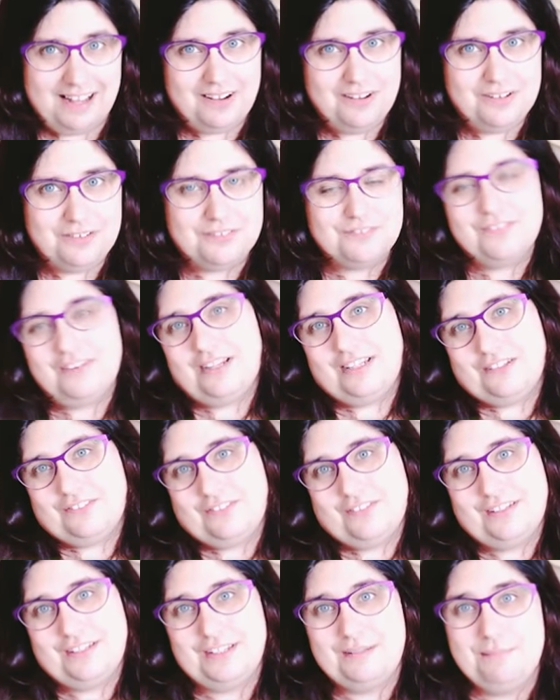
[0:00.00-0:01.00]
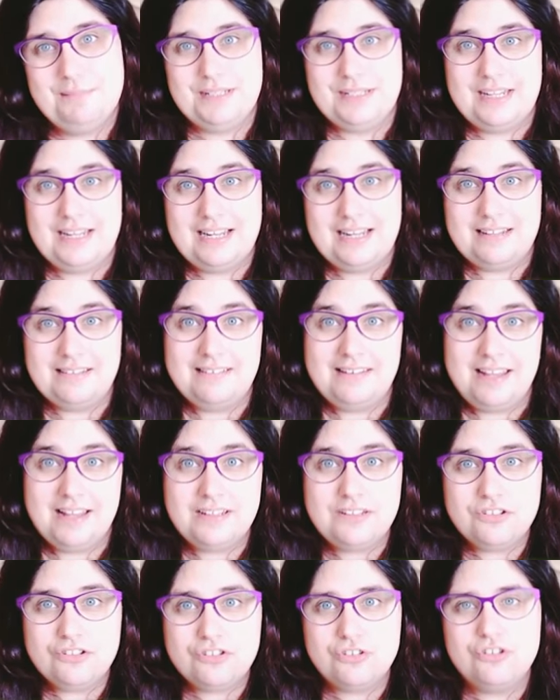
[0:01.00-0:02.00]
gekauft, weil ich finde den mit der
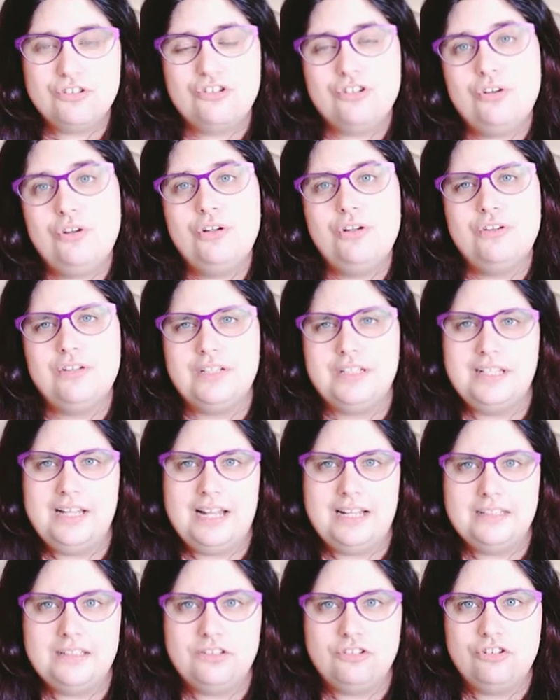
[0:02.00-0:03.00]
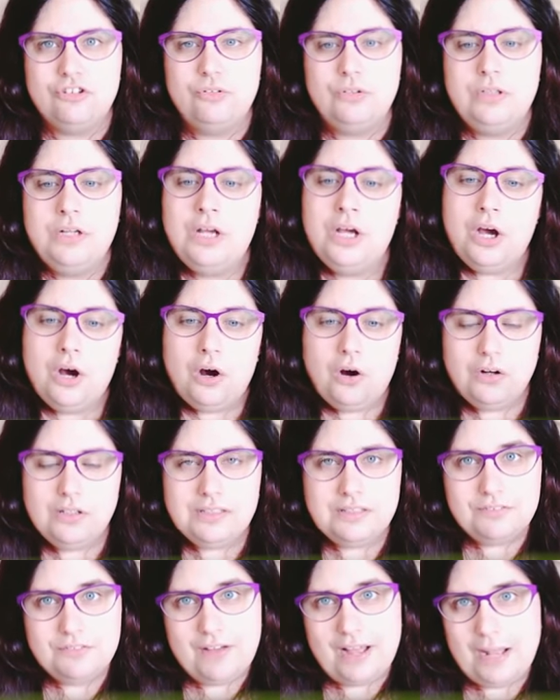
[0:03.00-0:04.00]
Laterne schon schön und den hatte ich schon.
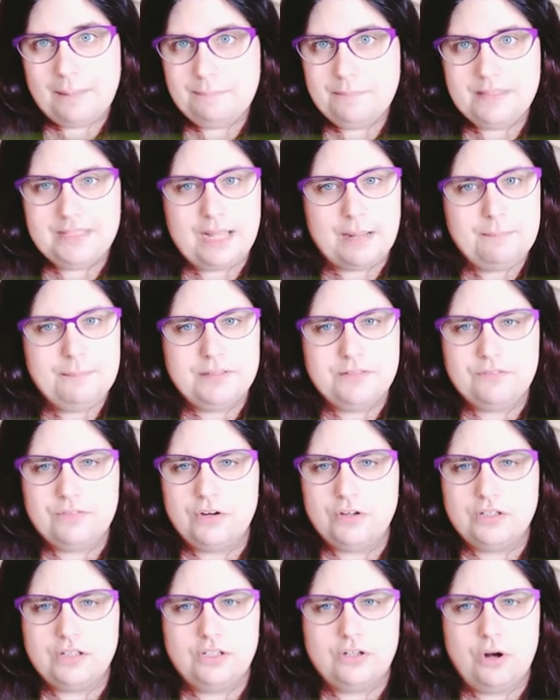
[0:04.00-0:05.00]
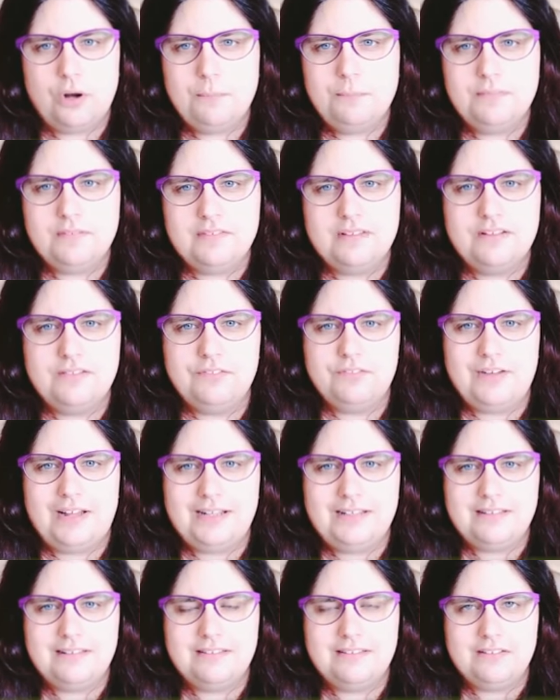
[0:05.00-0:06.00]
Und die Farben, die am Mittwoch gekommen sind,
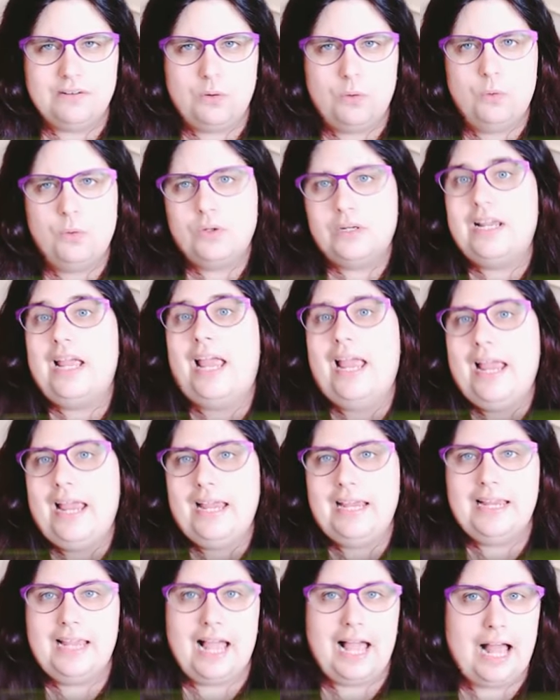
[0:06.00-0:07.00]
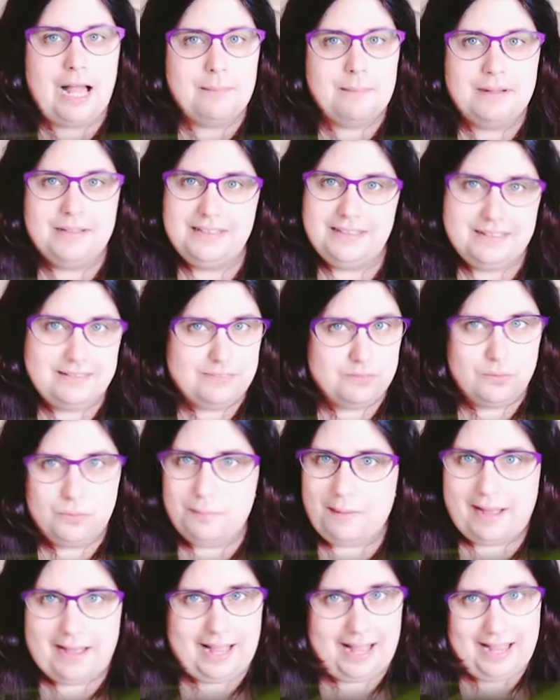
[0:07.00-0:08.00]
fand ich okay, aber nicht
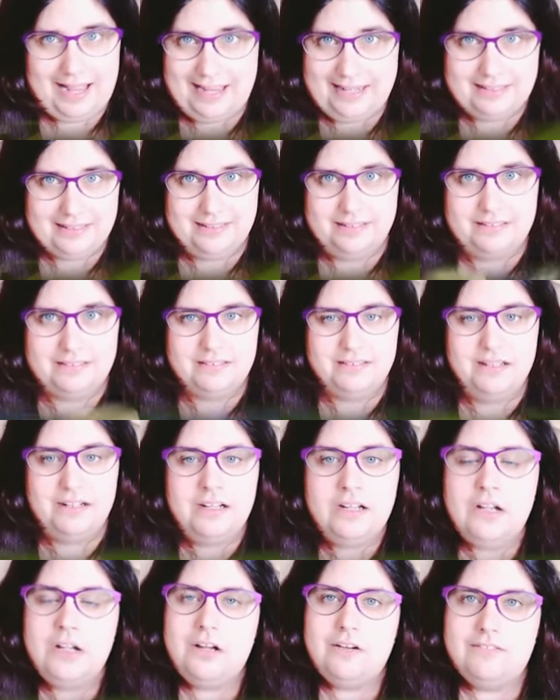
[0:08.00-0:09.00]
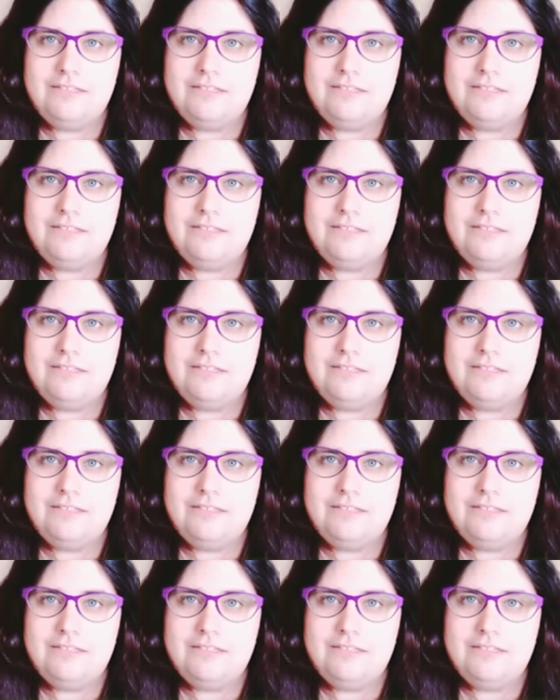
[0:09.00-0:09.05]
überragend, ne?